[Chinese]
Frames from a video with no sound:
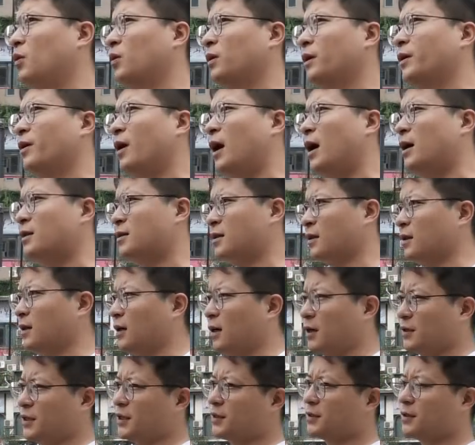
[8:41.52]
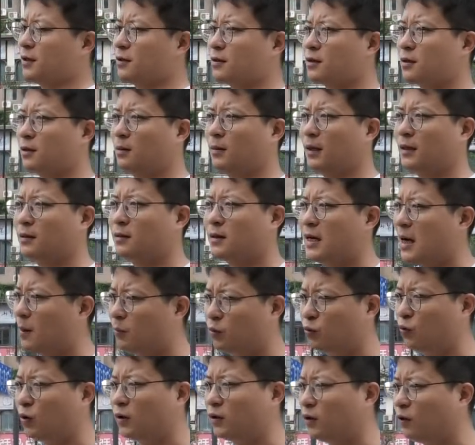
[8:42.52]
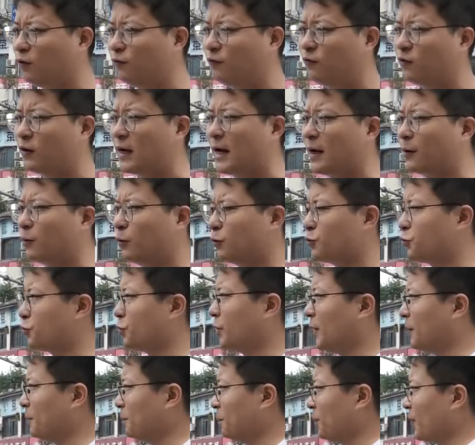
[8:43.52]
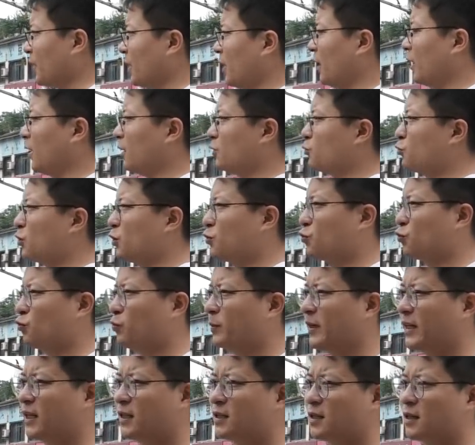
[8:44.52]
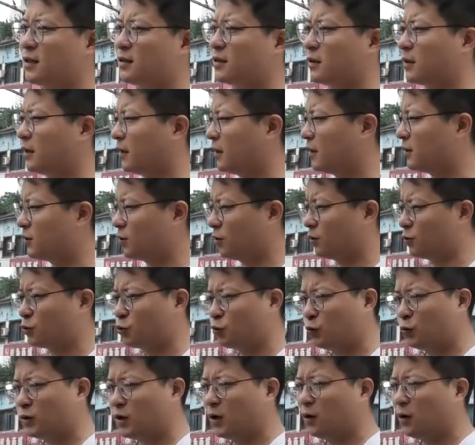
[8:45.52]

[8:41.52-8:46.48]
不多都有二十个二线城市了吧，差不多都覆盖过去了。呃，最著名的城市可能就苏